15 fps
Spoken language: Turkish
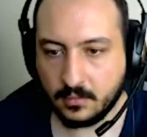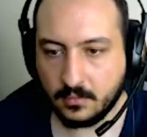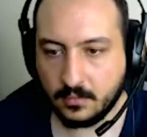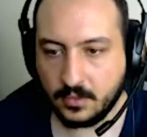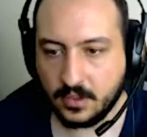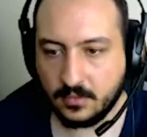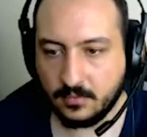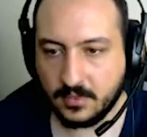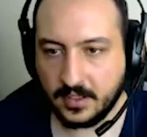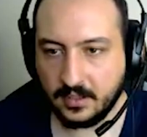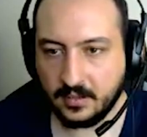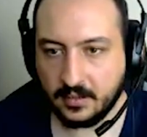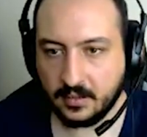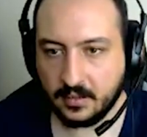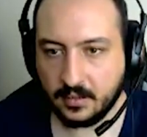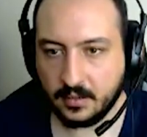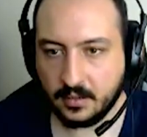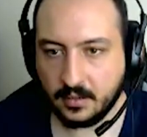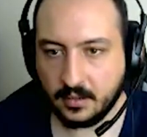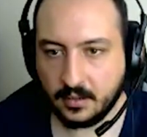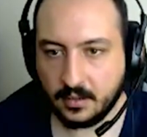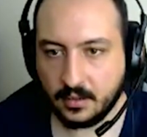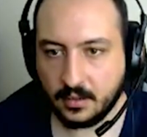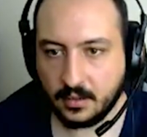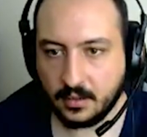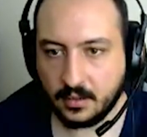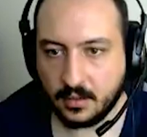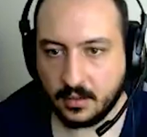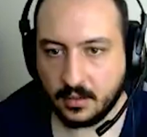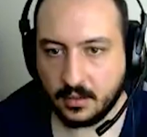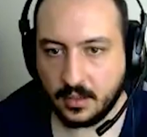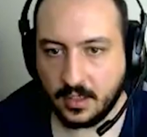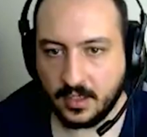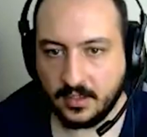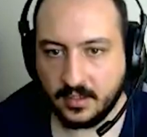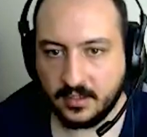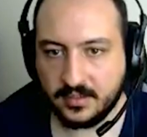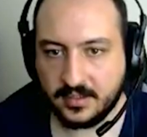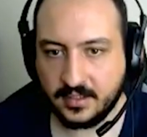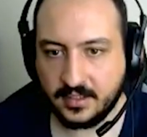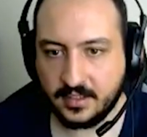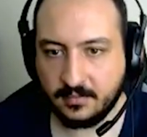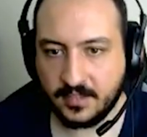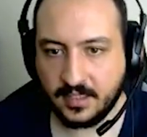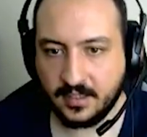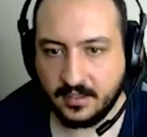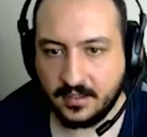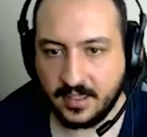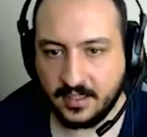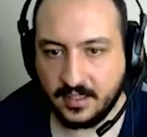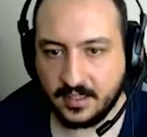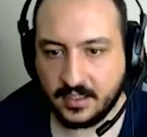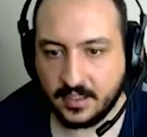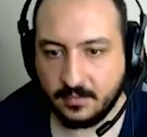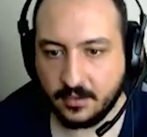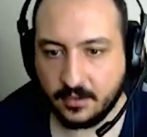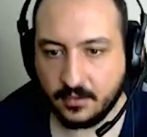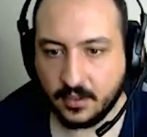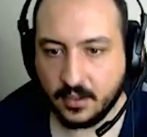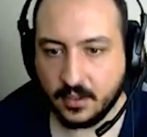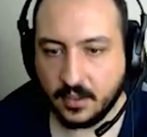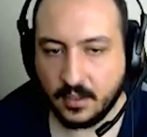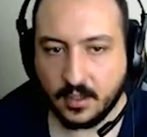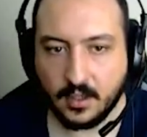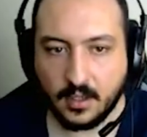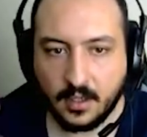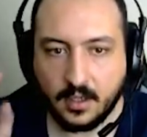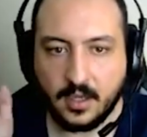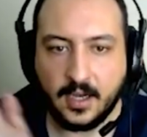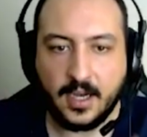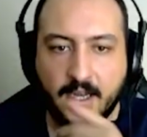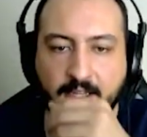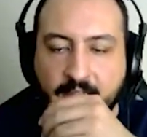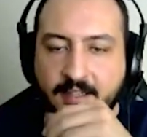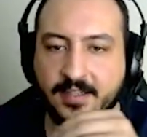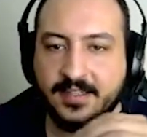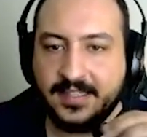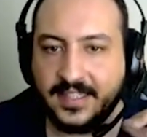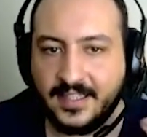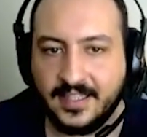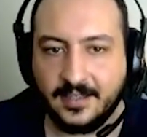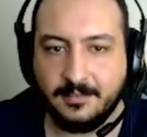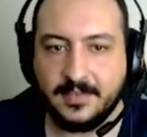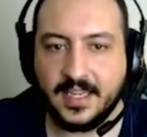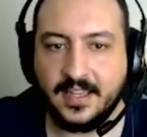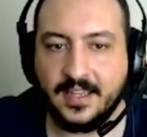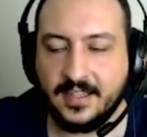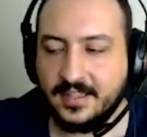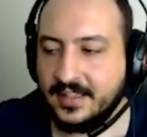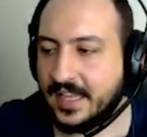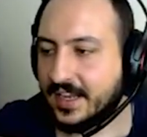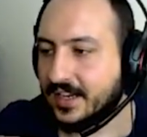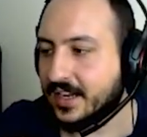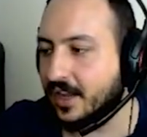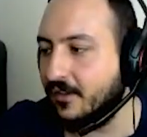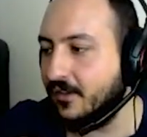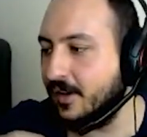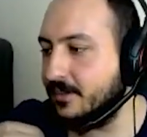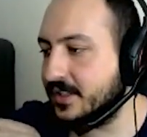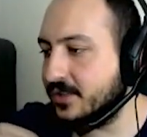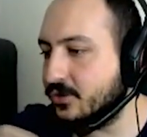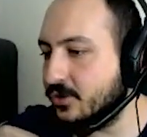Bu kim lan? Ananı sikim delikten geçemiyorum. Ananı sikim delikten kafamızı